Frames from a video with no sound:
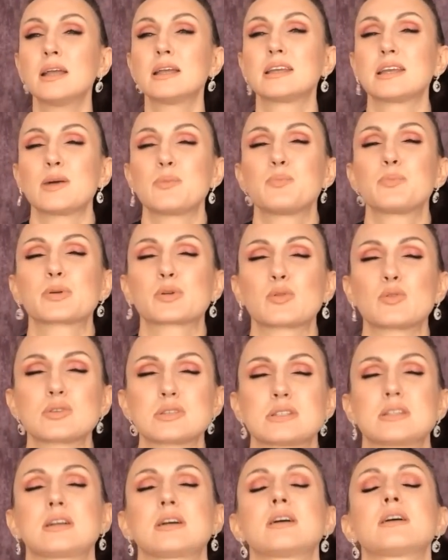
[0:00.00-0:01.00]
я
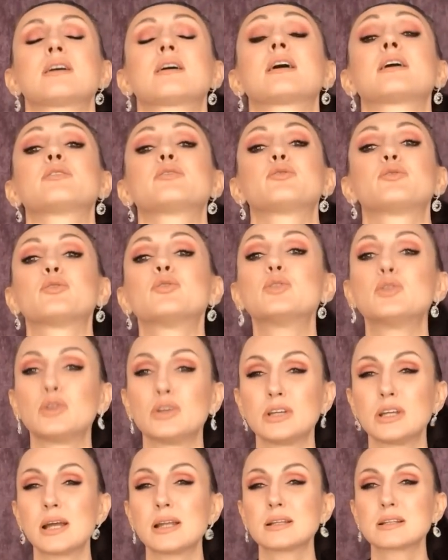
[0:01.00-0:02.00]
просто кайфую,
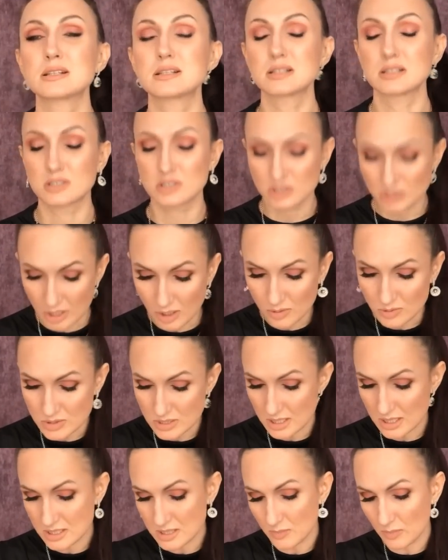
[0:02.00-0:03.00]
я наслаждаюсь
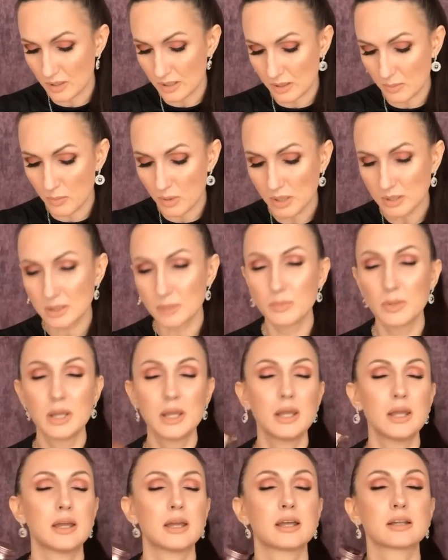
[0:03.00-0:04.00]
этим ароматом.
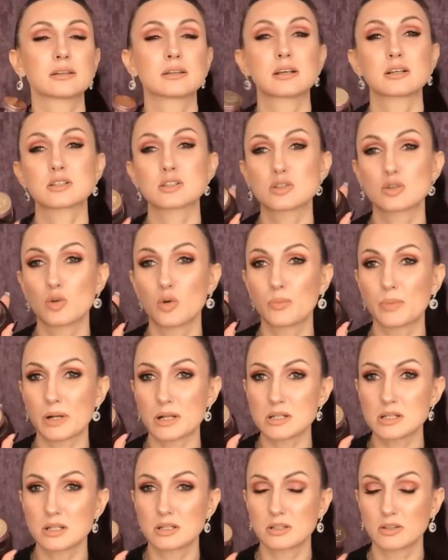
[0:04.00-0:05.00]
Это
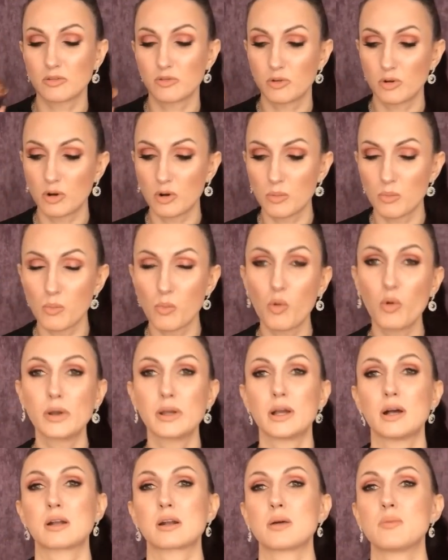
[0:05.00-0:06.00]
100% мой
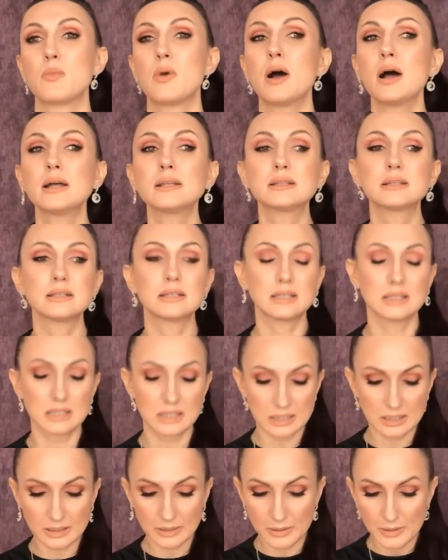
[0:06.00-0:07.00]
аромат.
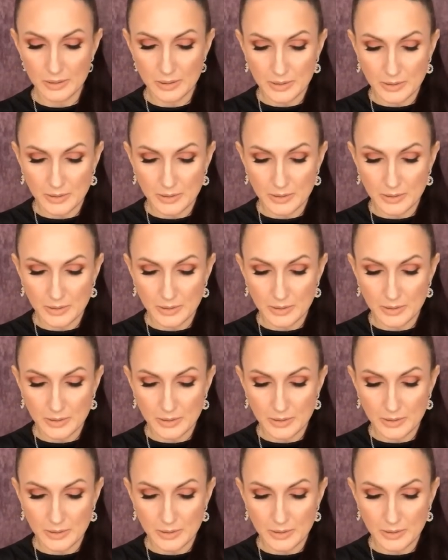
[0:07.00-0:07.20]
И